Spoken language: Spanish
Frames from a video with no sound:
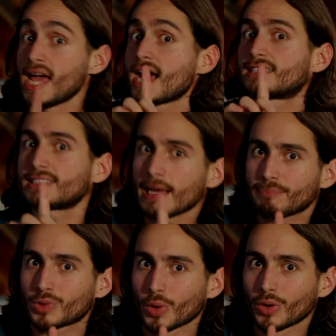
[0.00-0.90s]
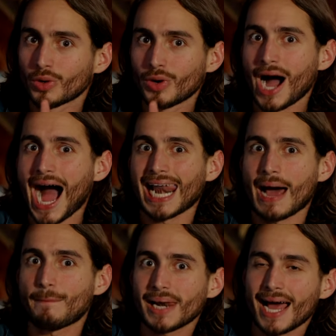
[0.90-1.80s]
excepto a
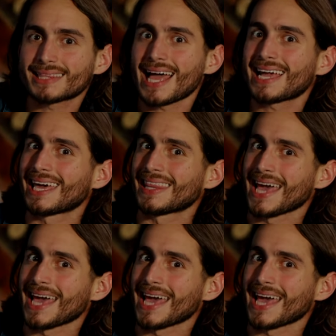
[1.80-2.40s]
la plata que